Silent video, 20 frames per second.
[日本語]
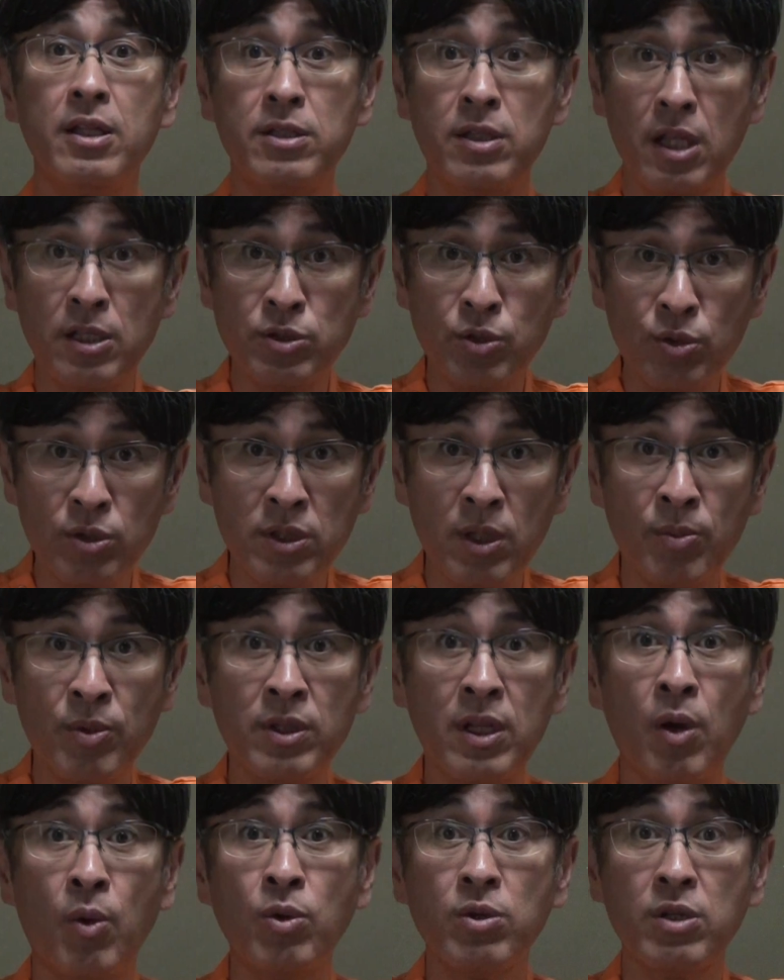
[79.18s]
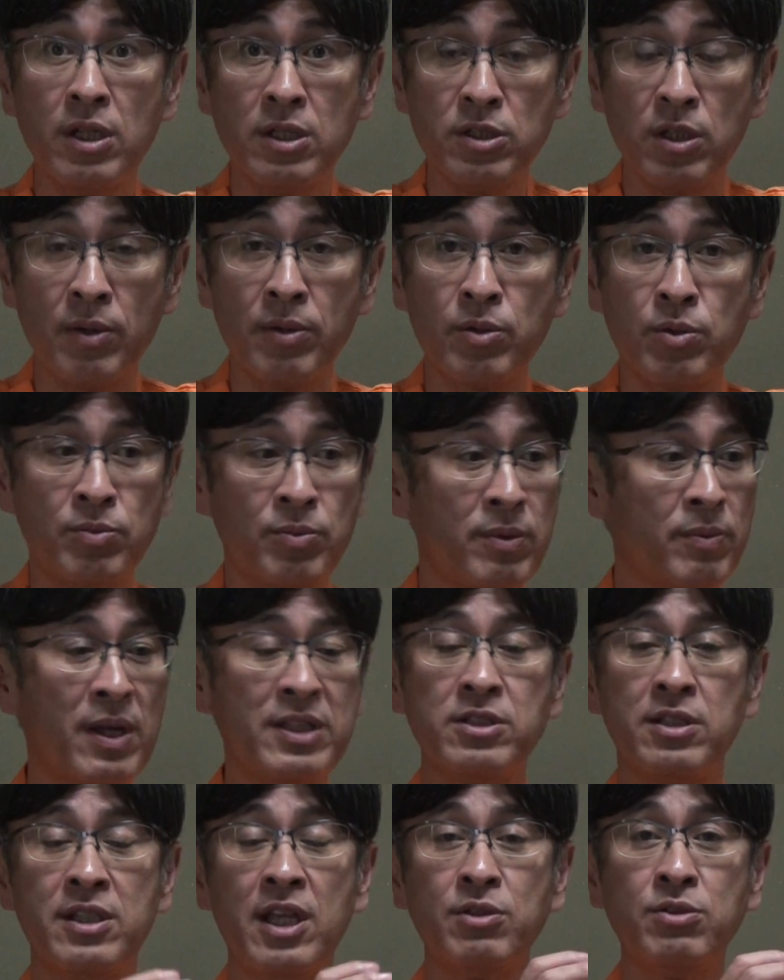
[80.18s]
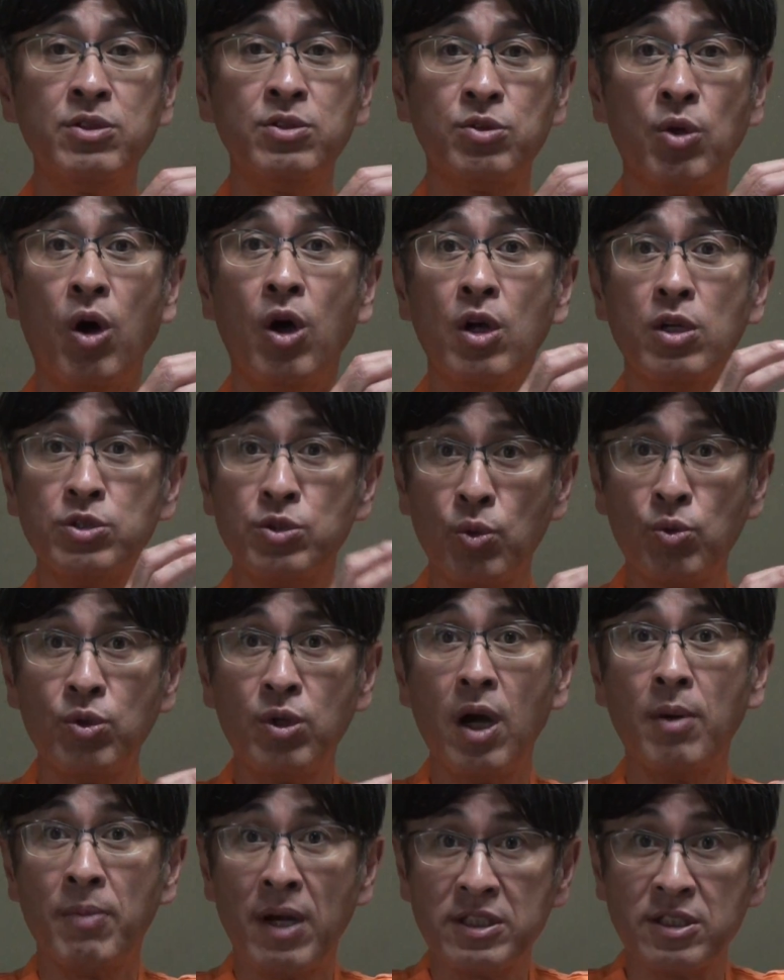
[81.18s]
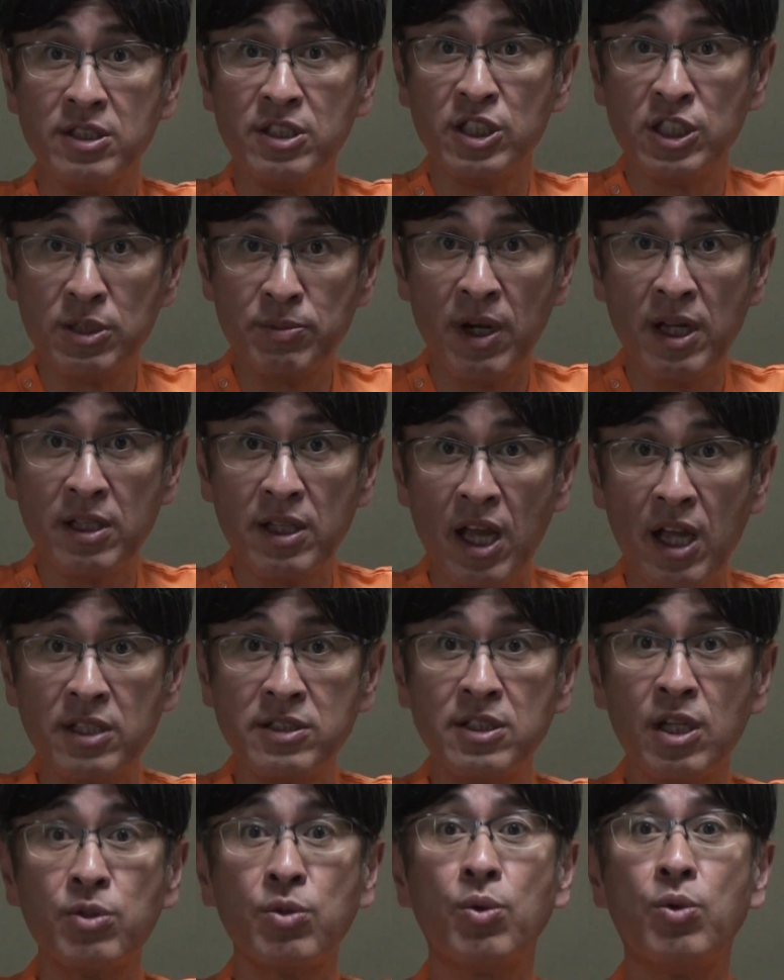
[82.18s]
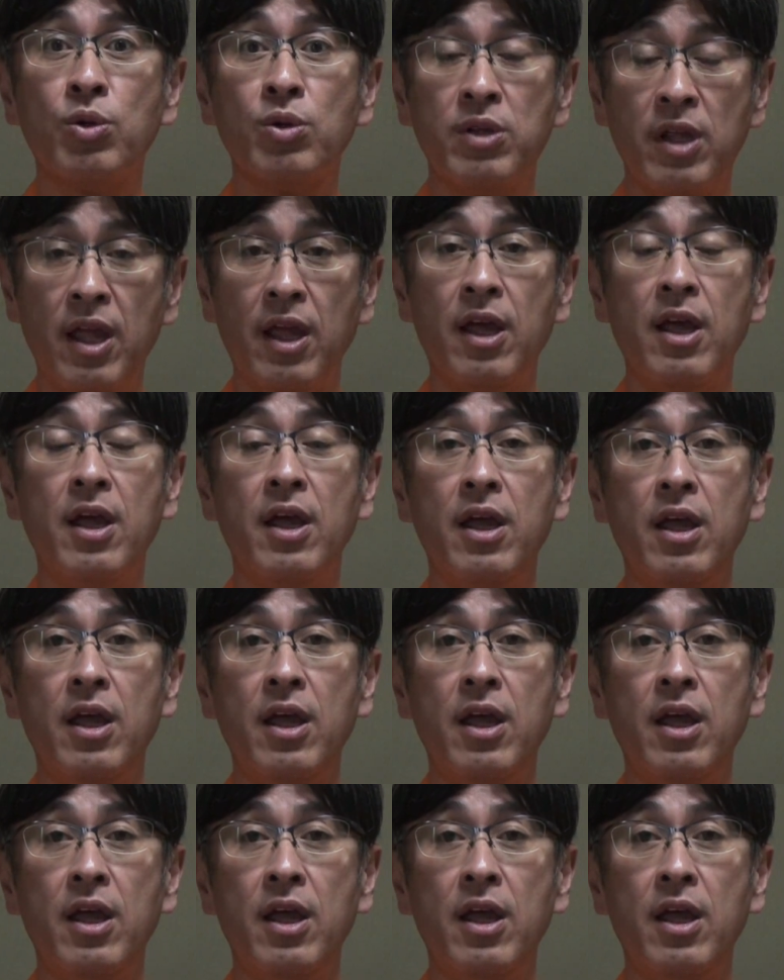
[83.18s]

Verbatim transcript: でそういった問題は本当にまず逆に言うとそこがまず一番大事なところで、